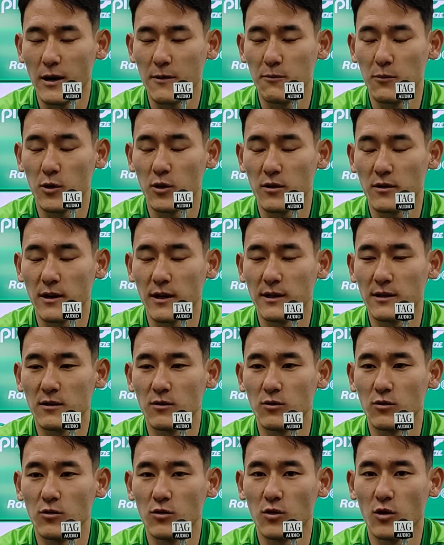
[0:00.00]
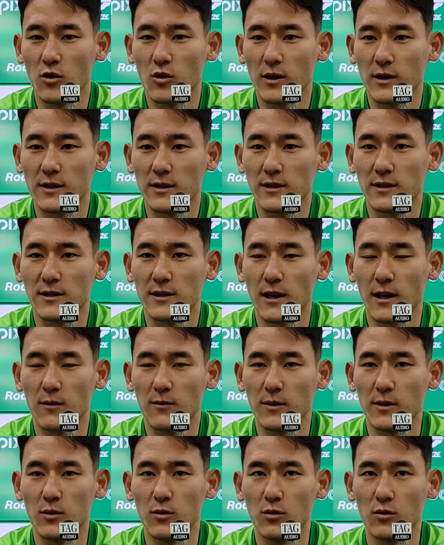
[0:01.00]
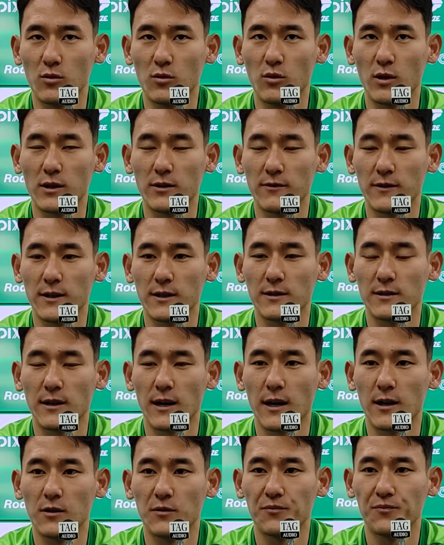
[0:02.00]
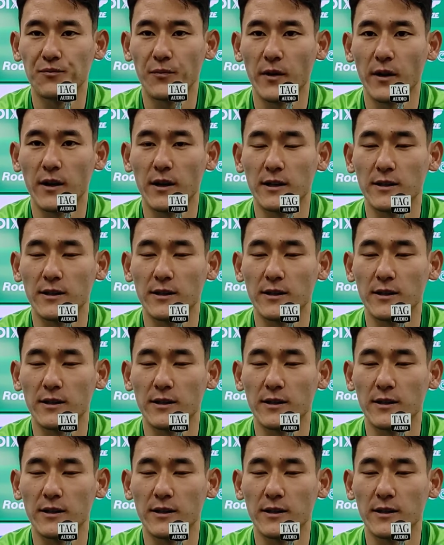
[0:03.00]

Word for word: a importância do jogo, a gente sabe do, do adversário, né?